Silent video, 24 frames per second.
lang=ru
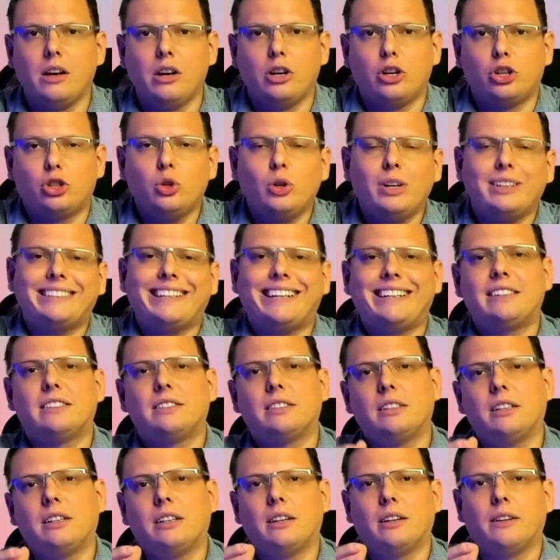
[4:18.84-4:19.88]
Что
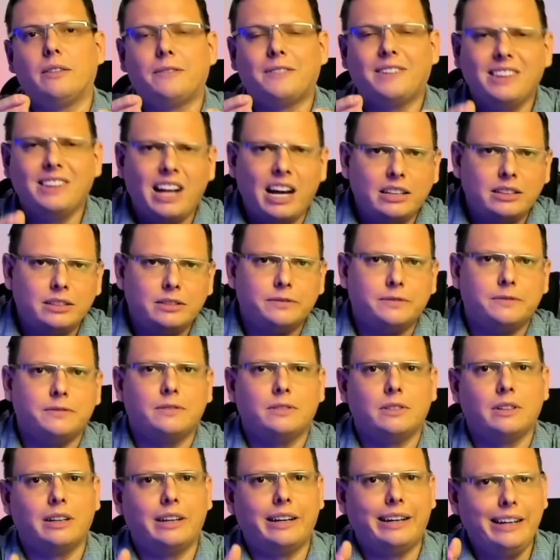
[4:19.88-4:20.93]
касается вкладов,
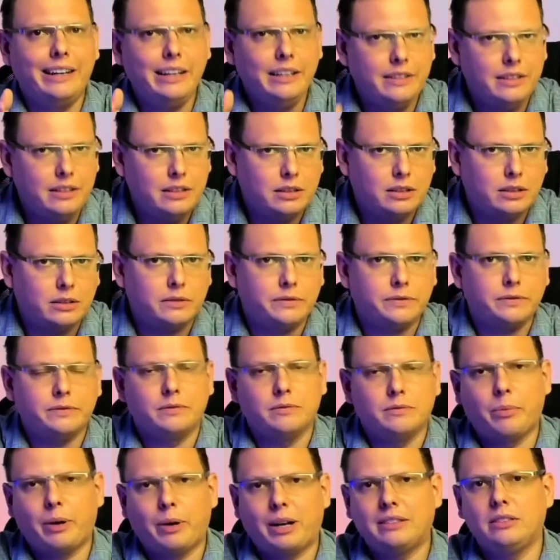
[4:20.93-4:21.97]
кредитов,
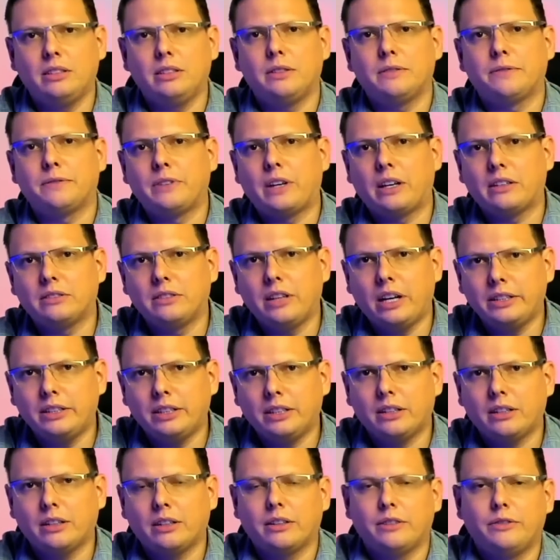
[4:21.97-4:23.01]
процентов на
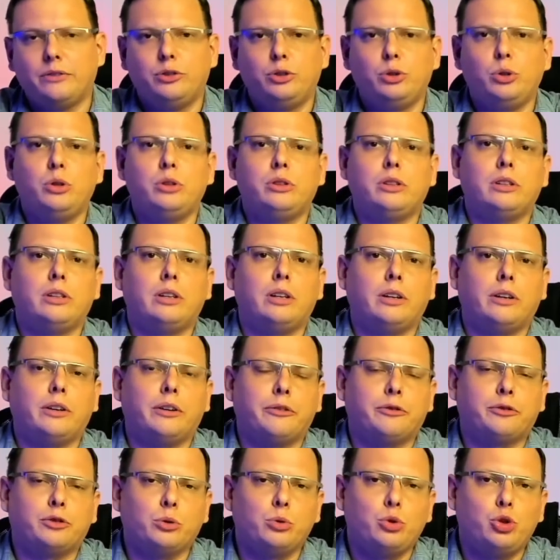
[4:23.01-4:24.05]
остаток, все это
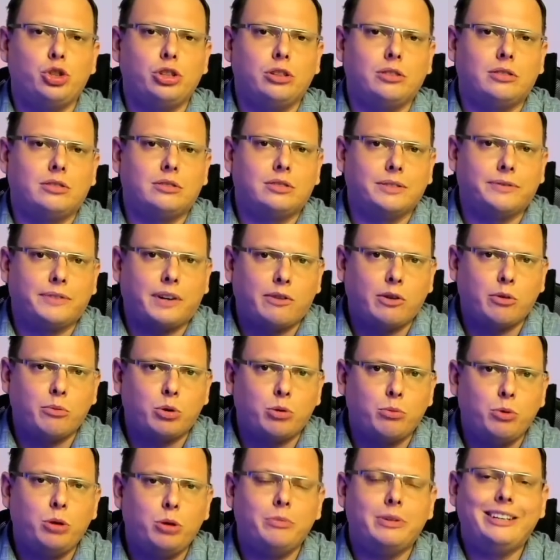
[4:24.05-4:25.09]
в случае с цифровым
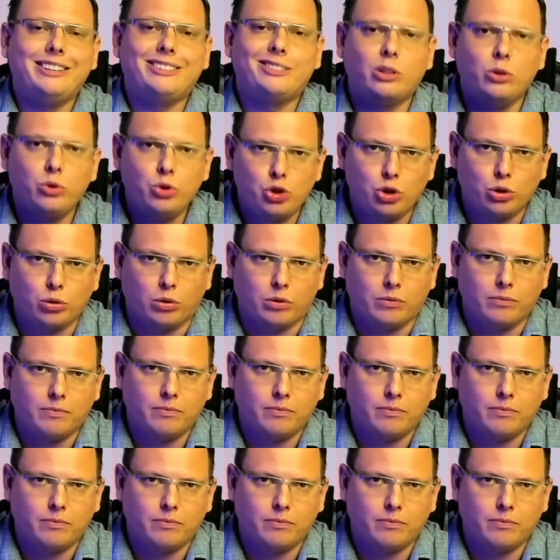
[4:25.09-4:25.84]
рублем исключено.